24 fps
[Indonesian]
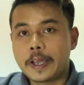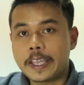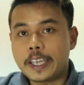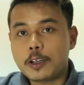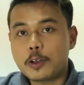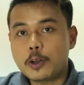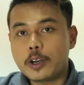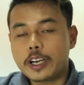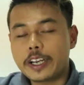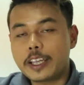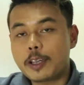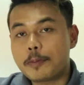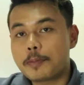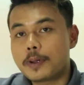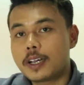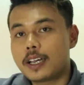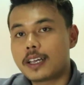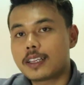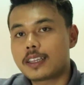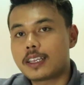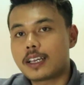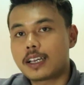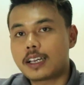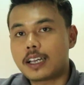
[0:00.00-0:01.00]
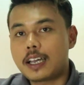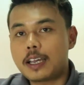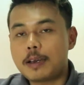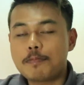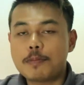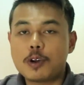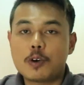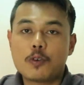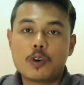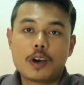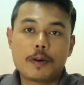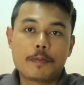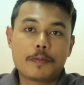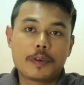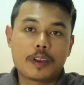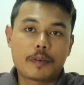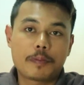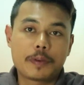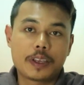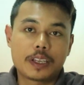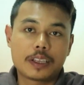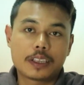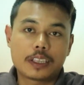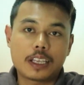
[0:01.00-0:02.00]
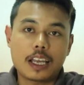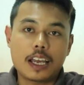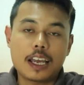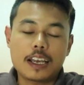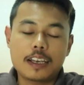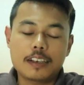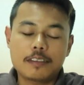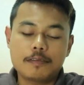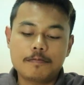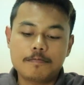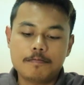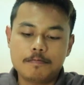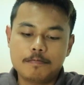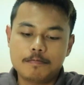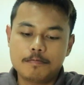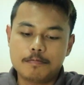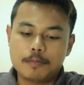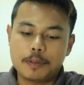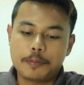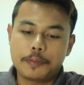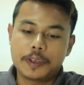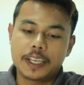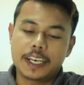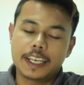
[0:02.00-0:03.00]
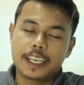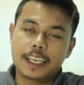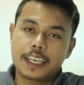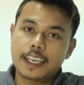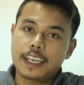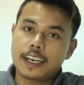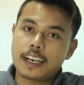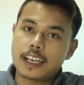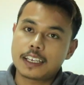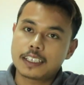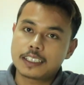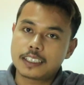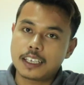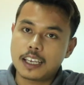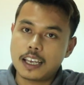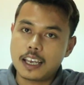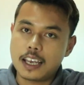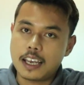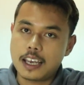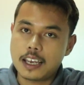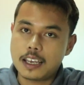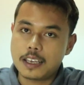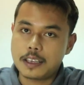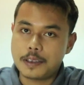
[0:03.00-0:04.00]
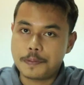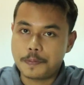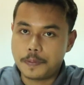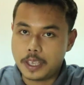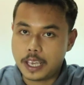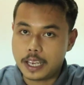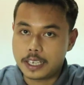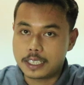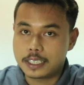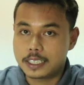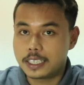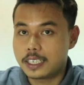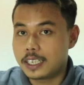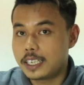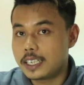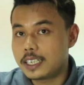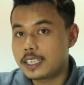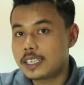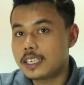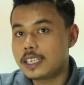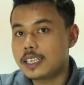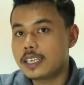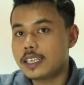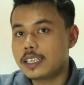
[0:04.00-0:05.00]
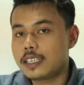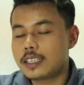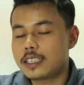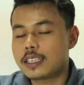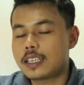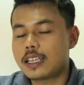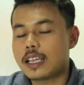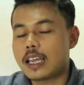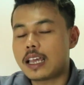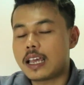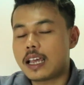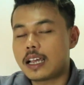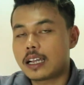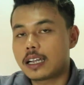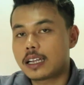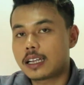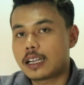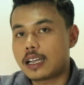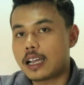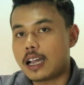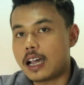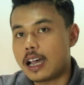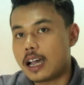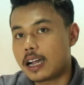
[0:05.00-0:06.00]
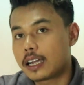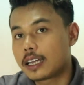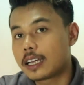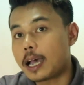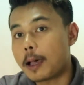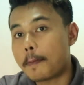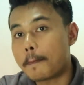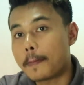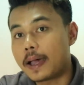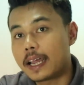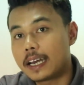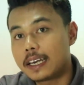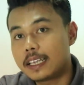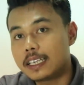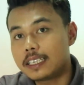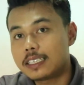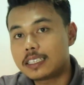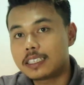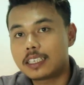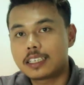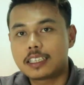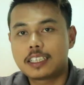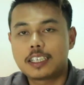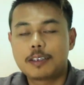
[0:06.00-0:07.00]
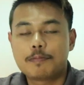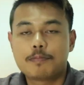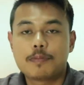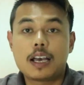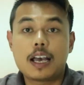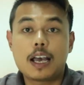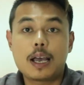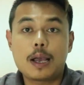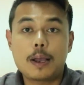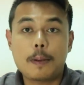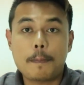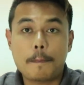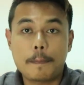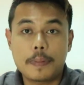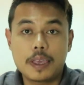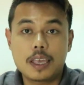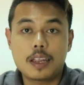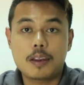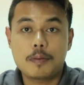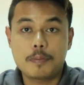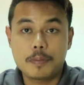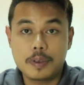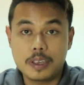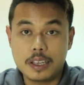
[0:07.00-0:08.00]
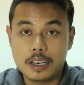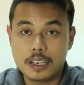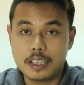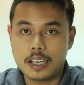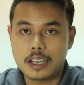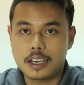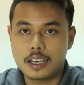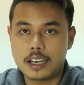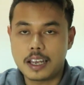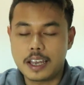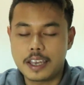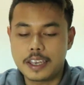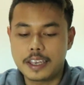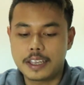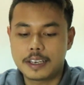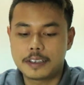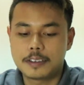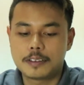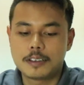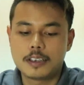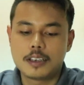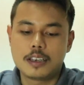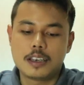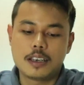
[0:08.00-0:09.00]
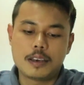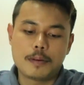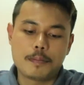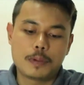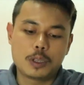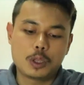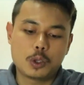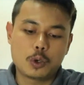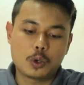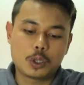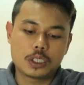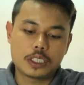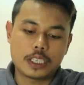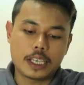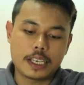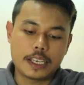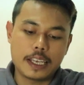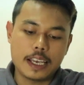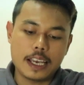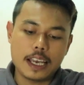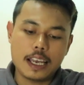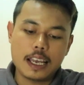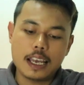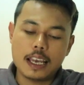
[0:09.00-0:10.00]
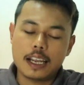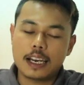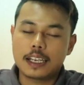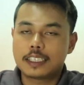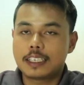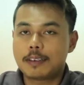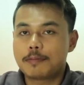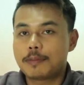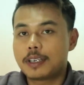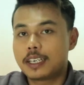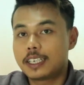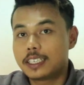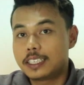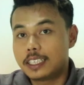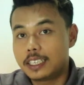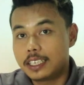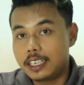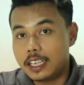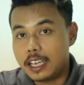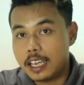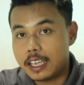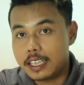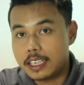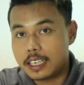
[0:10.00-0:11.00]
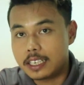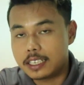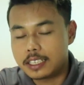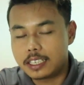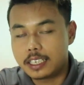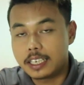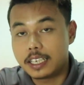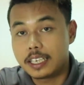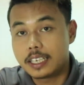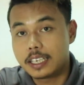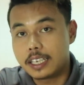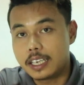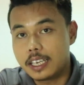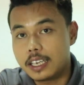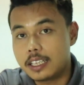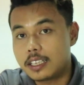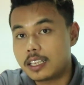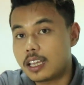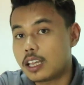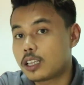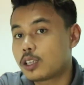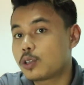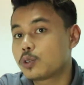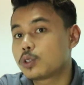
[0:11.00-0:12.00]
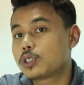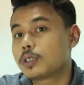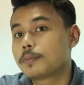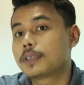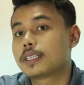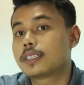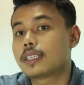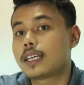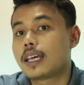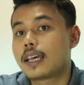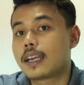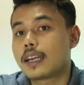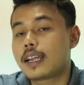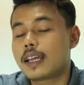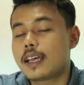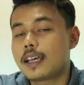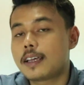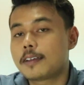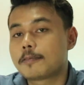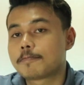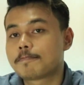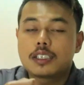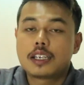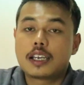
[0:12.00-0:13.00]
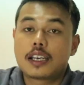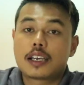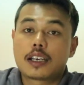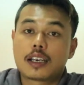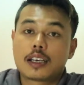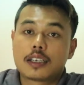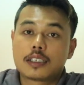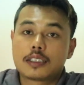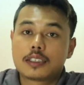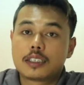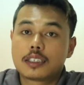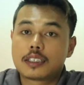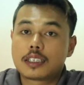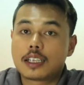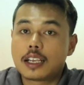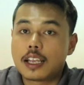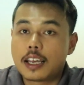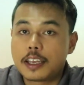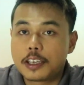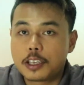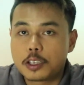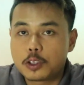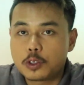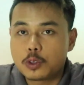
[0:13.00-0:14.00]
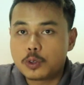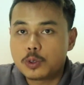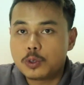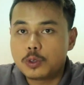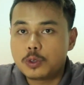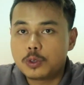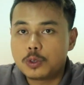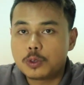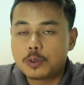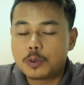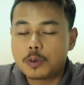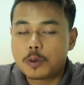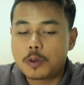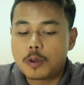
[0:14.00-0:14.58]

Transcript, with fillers: Banyak orang yang mengatakan bahwa bir bintang memiliki rasa yang sedikit agak manis ketimbang bir-bir yang lain. Menurut saya, rasa manis ini hanya sedikit atau sementara, dan setelah itu